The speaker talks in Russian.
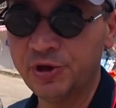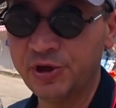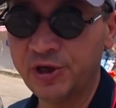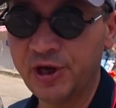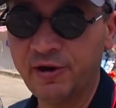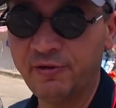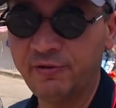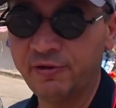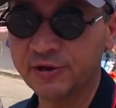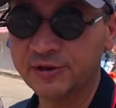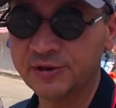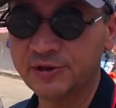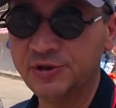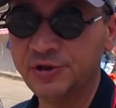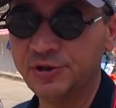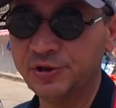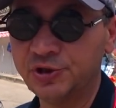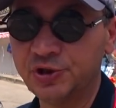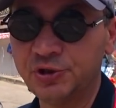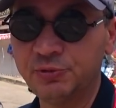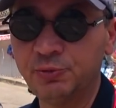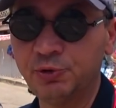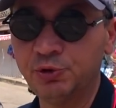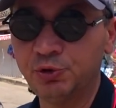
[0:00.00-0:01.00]
я вас ни
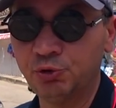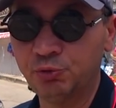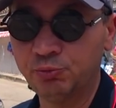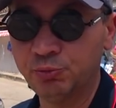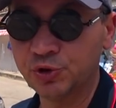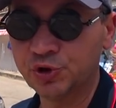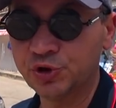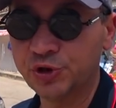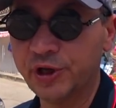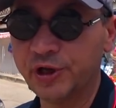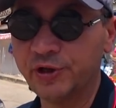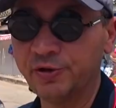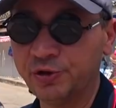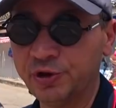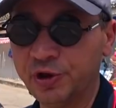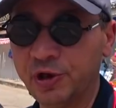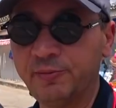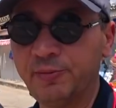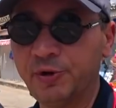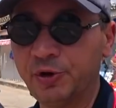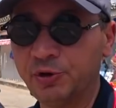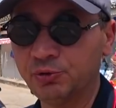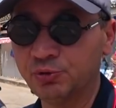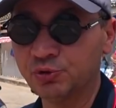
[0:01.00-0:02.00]
к чему не убеждаю,
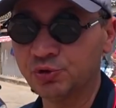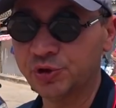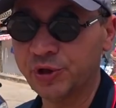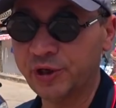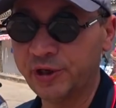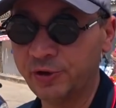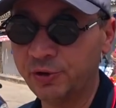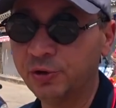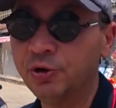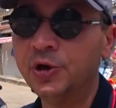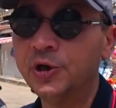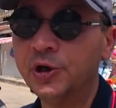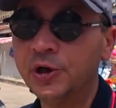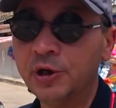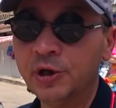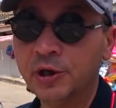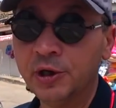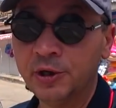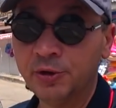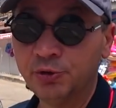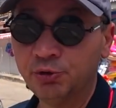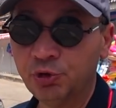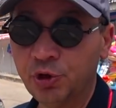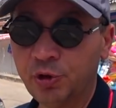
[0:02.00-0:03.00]
не принуждаю.
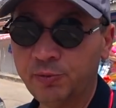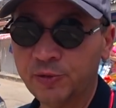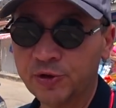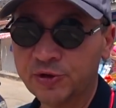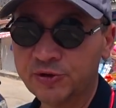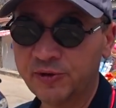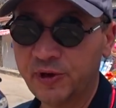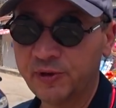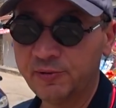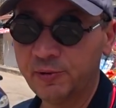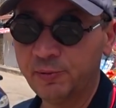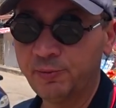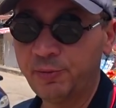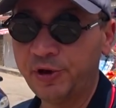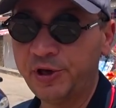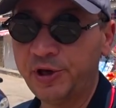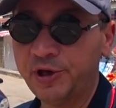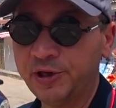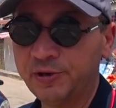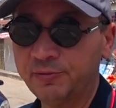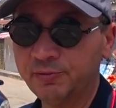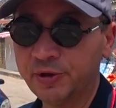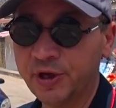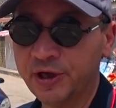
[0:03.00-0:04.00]
Ну а мы с вами
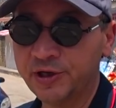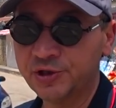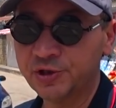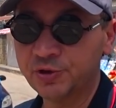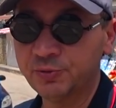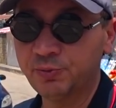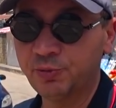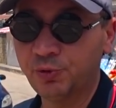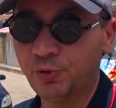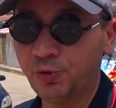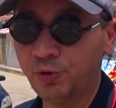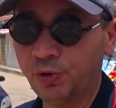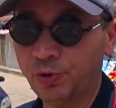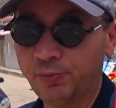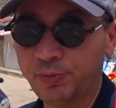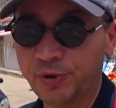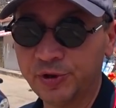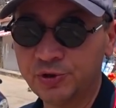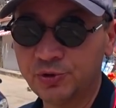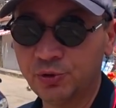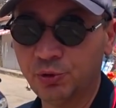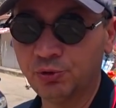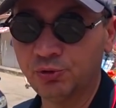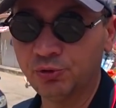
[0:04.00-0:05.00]
поедем дальше по
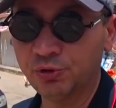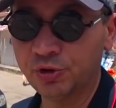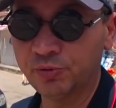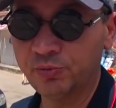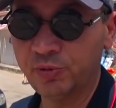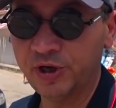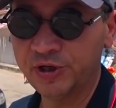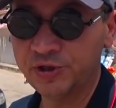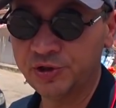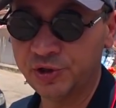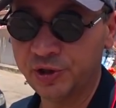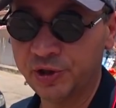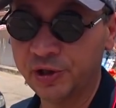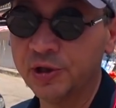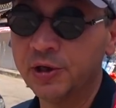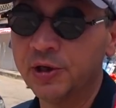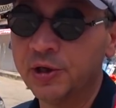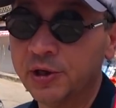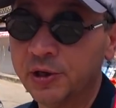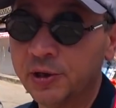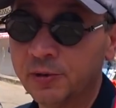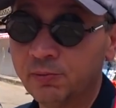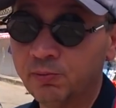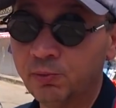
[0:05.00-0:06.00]
поселку Рыбачья,
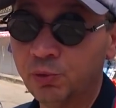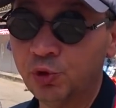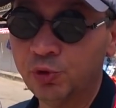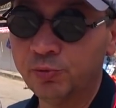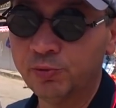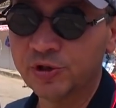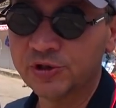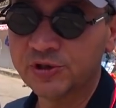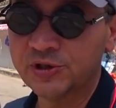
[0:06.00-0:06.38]
будем